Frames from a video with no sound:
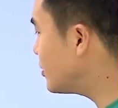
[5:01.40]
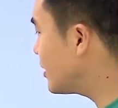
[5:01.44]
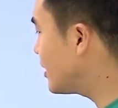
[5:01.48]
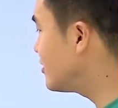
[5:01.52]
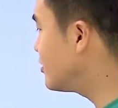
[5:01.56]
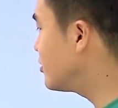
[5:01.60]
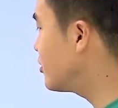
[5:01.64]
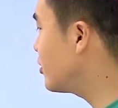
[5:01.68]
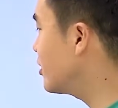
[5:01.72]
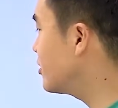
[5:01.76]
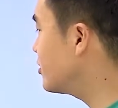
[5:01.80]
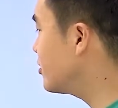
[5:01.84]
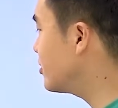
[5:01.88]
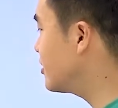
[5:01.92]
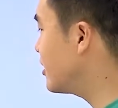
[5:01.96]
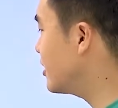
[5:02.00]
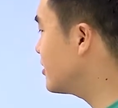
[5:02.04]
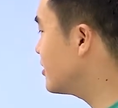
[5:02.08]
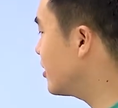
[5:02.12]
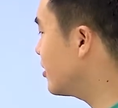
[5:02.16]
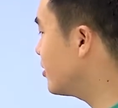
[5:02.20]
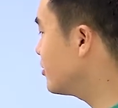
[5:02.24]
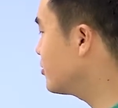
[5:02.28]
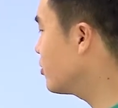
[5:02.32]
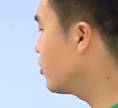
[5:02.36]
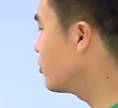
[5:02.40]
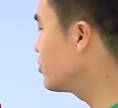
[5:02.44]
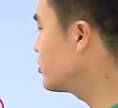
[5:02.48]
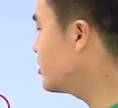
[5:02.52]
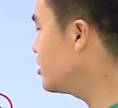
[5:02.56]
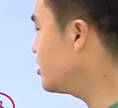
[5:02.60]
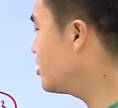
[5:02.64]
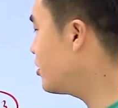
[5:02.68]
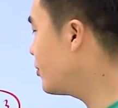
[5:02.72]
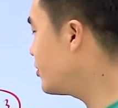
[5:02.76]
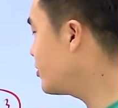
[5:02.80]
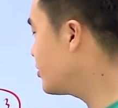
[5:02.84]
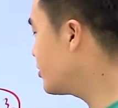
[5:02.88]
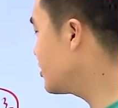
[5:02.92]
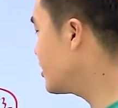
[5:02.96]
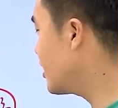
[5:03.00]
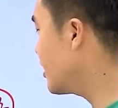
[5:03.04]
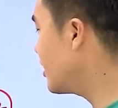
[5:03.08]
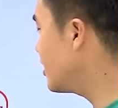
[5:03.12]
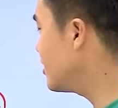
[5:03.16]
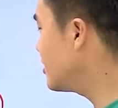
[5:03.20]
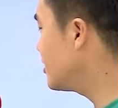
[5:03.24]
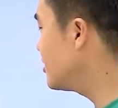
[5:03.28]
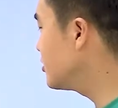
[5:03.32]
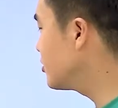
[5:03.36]
단절에서 찾아요. 정치 이념에서
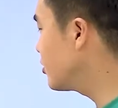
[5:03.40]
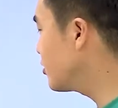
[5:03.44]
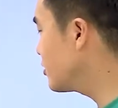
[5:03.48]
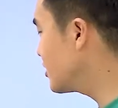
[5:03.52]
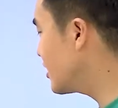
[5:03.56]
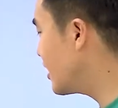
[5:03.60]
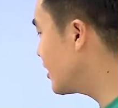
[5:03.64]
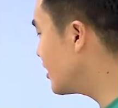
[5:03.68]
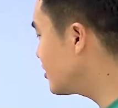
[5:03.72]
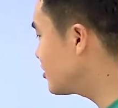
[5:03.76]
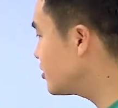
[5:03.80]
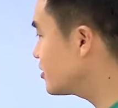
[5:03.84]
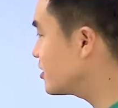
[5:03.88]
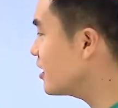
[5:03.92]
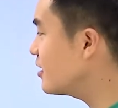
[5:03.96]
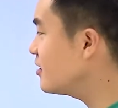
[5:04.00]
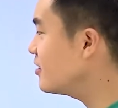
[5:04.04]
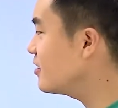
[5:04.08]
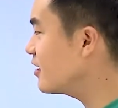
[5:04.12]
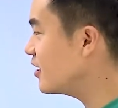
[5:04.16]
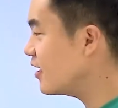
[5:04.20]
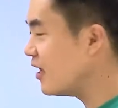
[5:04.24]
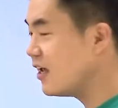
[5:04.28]
차이, 차이에서 찾는